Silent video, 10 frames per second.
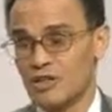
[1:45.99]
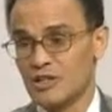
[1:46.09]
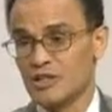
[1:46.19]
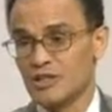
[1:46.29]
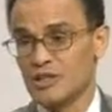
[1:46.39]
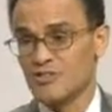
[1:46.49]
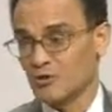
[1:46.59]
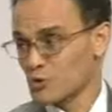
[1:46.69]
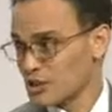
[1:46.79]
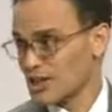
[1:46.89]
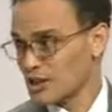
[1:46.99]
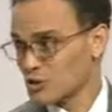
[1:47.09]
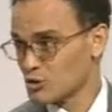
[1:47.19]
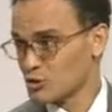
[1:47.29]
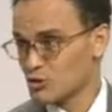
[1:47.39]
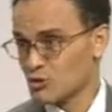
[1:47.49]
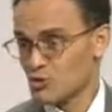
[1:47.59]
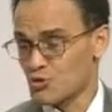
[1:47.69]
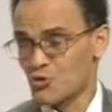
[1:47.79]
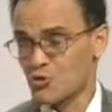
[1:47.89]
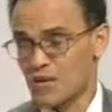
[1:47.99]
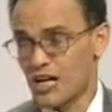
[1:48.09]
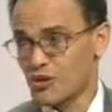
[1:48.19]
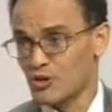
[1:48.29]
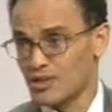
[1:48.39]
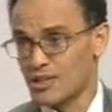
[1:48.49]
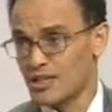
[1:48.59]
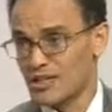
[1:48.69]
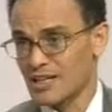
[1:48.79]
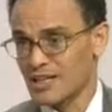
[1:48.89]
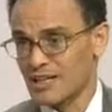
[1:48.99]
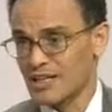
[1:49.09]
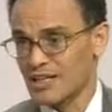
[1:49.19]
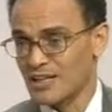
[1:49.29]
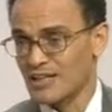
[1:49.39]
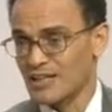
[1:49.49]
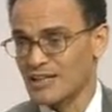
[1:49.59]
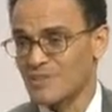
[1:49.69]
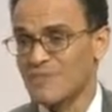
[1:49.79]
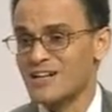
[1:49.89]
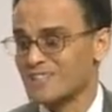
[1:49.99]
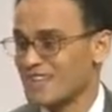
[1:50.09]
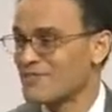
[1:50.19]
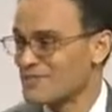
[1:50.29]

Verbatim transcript: eh, affrontato sul piano della libertà